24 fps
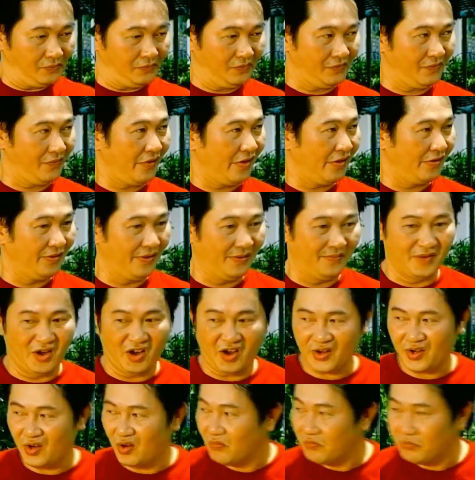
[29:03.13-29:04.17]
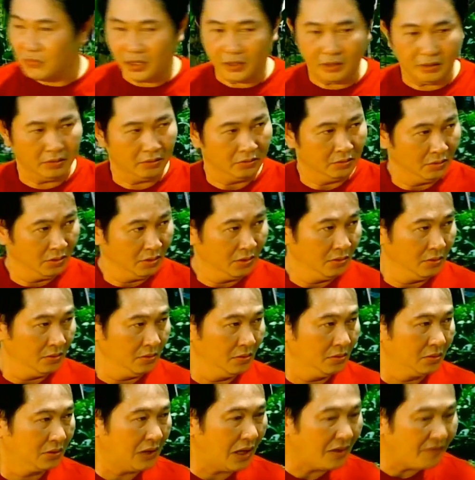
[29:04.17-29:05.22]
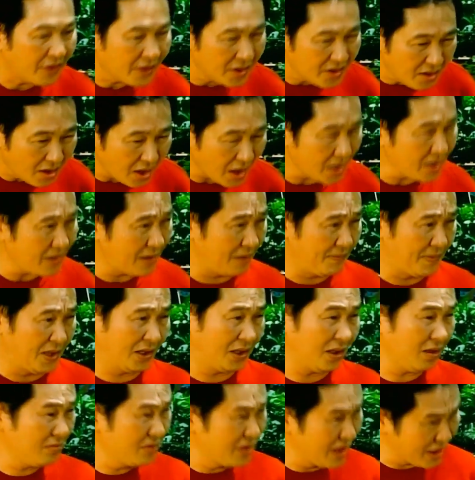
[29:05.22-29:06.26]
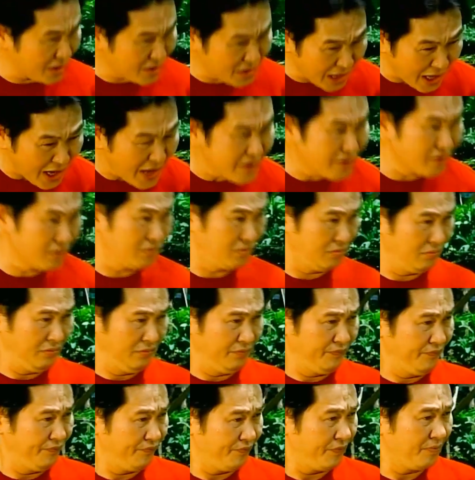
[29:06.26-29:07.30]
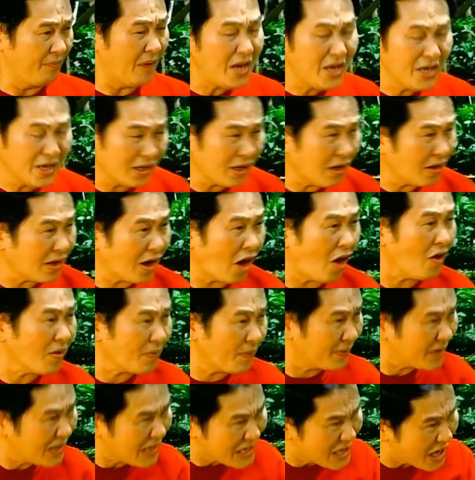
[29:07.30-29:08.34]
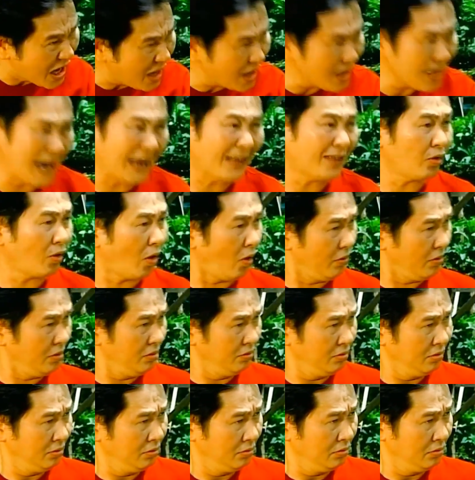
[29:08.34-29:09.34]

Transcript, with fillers: Vợ mày nên nói đúng á. Tao không có thể nào mà tao về trễ được, bởi vì tao đã hợp đồng với bà xã tao rồi.